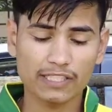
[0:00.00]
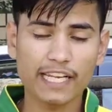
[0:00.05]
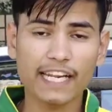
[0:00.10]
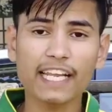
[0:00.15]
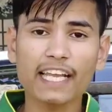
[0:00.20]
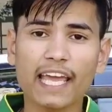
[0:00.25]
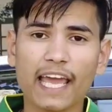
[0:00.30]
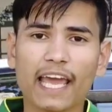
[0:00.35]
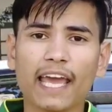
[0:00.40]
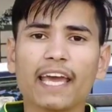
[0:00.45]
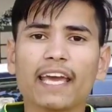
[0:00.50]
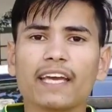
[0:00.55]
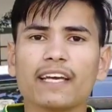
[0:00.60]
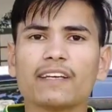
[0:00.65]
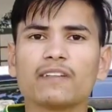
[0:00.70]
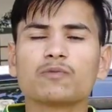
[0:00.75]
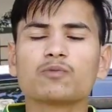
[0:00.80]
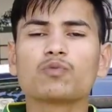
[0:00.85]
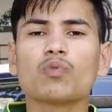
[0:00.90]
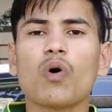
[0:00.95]
ट्रिक है
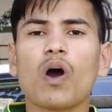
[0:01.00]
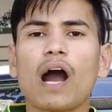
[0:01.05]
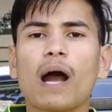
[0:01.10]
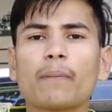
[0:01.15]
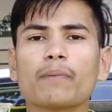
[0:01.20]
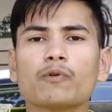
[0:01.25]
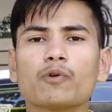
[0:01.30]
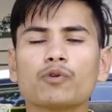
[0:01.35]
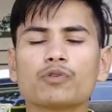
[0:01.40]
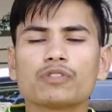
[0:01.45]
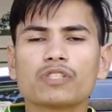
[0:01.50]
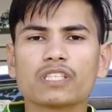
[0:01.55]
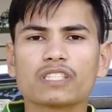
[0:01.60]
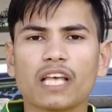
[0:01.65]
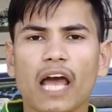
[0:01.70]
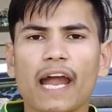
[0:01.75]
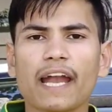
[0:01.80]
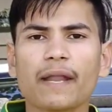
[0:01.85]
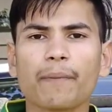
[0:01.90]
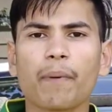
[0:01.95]
तो आपको उससे
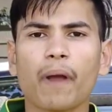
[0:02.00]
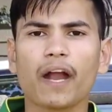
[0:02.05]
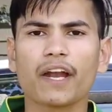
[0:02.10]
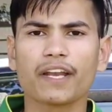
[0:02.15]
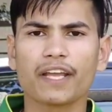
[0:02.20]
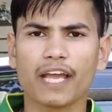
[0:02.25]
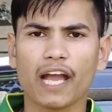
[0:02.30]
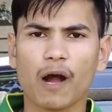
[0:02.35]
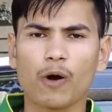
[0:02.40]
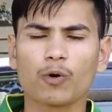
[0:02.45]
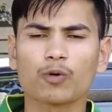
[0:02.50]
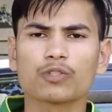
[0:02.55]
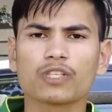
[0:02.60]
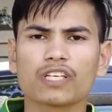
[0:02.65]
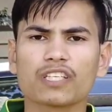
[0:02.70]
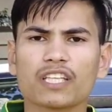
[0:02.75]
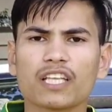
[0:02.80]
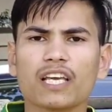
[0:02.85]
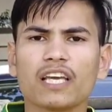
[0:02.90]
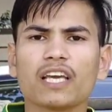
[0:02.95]
साइड इफ़ेक्ट क्या हो
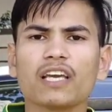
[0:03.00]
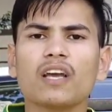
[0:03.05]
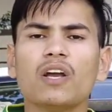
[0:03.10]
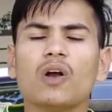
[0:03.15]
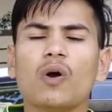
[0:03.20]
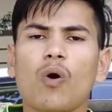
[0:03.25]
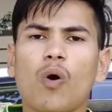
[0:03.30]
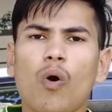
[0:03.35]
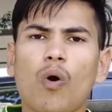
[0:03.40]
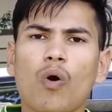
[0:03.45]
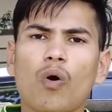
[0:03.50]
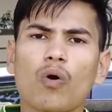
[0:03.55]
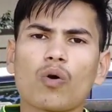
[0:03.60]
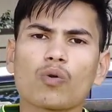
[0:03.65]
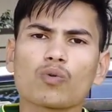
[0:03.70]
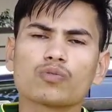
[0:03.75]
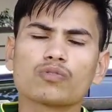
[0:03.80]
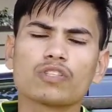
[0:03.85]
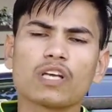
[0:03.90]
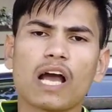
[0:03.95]
सकते हैं
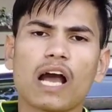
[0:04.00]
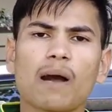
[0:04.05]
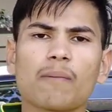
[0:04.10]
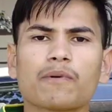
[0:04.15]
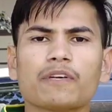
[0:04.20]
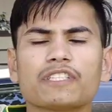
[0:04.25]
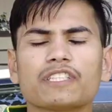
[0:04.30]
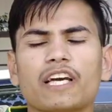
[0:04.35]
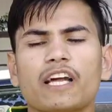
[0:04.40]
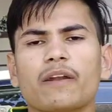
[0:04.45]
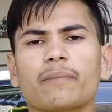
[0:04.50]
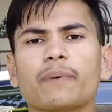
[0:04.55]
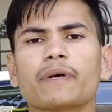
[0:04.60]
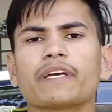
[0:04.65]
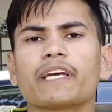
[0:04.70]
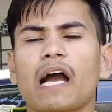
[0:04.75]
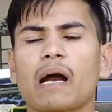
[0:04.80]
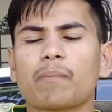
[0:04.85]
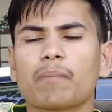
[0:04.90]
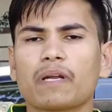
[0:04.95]
और उससे आपके चैनल
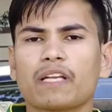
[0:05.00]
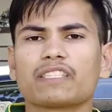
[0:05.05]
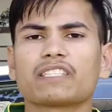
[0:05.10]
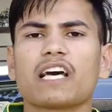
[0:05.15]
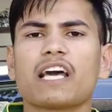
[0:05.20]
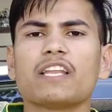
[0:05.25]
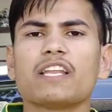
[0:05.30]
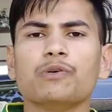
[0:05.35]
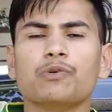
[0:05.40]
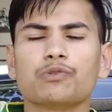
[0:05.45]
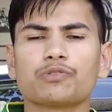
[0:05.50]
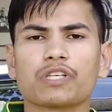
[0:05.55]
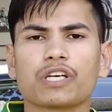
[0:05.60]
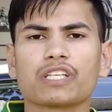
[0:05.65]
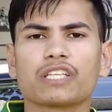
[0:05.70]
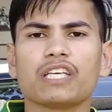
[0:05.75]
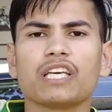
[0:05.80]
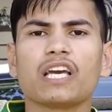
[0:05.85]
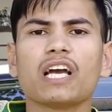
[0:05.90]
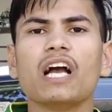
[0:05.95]
पर क्या परेशानी हो
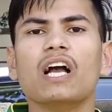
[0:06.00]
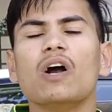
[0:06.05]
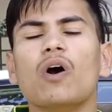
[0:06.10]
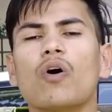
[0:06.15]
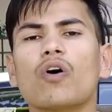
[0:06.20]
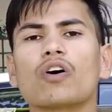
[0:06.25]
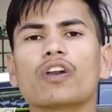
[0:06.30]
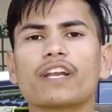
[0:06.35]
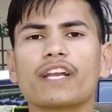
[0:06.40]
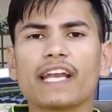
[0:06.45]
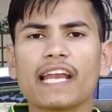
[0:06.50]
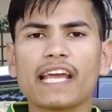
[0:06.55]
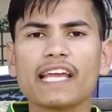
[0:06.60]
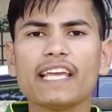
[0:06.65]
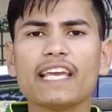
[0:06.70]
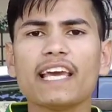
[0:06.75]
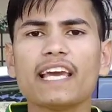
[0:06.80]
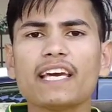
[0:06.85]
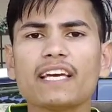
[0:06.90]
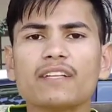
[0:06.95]
सकती है और
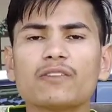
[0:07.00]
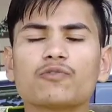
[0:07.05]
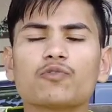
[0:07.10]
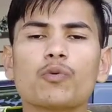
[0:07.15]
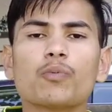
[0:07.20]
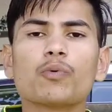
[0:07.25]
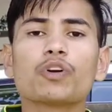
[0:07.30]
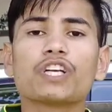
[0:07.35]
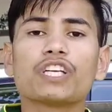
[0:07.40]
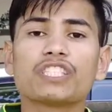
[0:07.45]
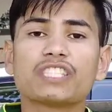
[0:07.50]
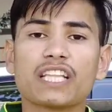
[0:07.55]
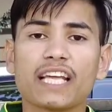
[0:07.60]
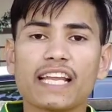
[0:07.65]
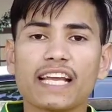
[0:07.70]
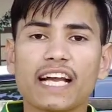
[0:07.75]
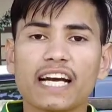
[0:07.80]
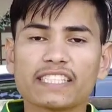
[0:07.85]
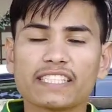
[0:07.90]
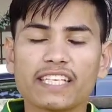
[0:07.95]
नहीं है तो वो किस
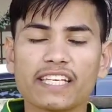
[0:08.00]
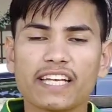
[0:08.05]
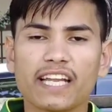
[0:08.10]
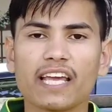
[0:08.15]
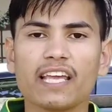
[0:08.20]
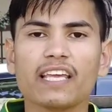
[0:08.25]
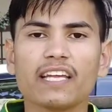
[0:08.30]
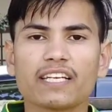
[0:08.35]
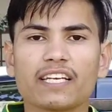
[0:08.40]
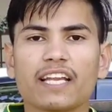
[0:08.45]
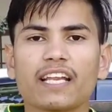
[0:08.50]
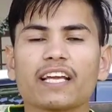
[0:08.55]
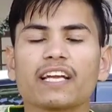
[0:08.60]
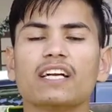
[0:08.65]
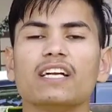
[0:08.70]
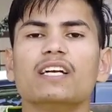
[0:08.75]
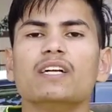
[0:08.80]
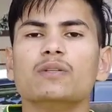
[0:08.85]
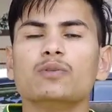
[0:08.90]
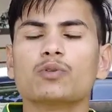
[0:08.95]
तरीका से नहीं है
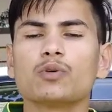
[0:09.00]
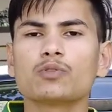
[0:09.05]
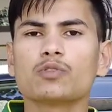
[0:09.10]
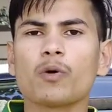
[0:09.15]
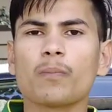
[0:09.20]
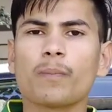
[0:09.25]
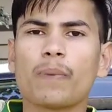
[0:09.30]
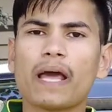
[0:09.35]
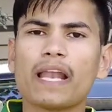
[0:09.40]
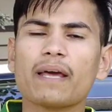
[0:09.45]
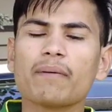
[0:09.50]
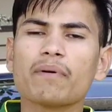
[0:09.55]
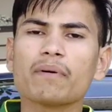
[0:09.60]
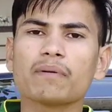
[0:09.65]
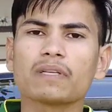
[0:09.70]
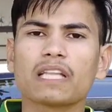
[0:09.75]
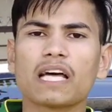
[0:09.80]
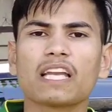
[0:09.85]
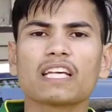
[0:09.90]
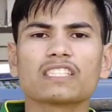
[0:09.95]
ट्रिक दोस्तों पहले
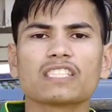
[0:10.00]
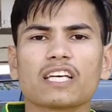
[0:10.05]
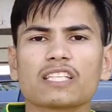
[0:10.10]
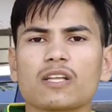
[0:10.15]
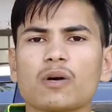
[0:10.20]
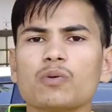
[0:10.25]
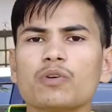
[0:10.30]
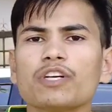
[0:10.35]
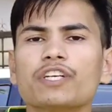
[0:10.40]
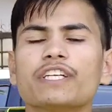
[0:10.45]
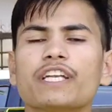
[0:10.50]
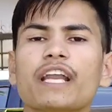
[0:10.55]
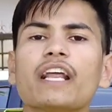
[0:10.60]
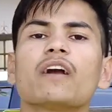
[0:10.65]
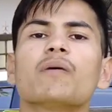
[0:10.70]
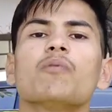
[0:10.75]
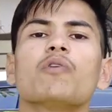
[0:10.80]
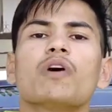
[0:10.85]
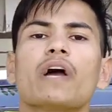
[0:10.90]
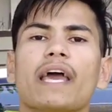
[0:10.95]
मैं बताना चाहता हूँ कि
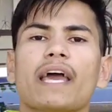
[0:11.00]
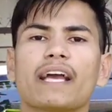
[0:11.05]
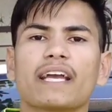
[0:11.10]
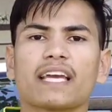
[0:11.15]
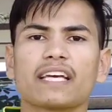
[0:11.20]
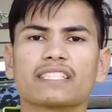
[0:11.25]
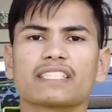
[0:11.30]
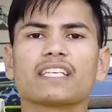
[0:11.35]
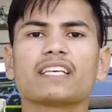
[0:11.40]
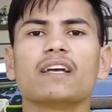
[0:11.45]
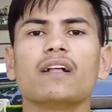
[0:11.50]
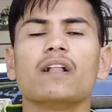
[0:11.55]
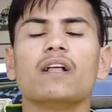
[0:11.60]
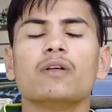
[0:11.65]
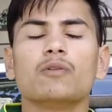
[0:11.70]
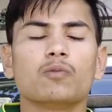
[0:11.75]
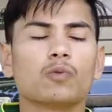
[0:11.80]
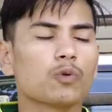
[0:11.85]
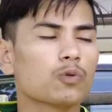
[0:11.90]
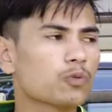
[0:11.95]
ट्रिक वो है कैसे
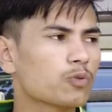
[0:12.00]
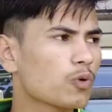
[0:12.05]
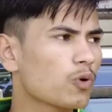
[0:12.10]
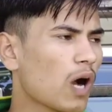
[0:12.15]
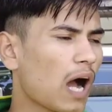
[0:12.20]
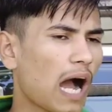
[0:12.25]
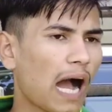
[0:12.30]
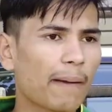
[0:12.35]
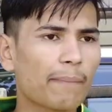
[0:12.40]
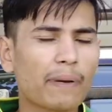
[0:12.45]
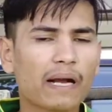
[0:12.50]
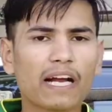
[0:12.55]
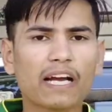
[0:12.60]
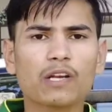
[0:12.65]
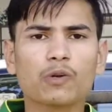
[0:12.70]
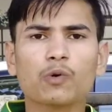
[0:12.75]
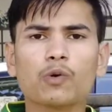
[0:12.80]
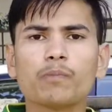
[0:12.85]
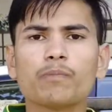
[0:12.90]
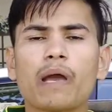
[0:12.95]
दोस्तों आप
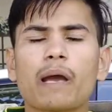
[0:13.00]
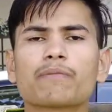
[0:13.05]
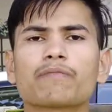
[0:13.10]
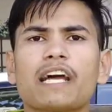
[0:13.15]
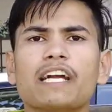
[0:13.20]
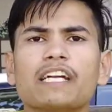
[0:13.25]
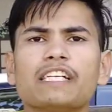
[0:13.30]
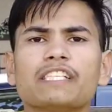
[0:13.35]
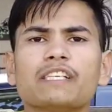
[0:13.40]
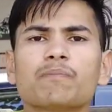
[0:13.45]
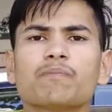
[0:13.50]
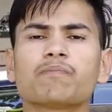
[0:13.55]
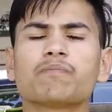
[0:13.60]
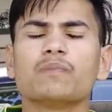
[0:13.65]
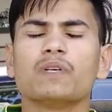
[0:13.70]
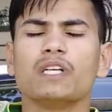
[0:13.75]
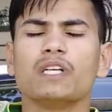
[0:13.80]
अगर कोई वेबसाइट से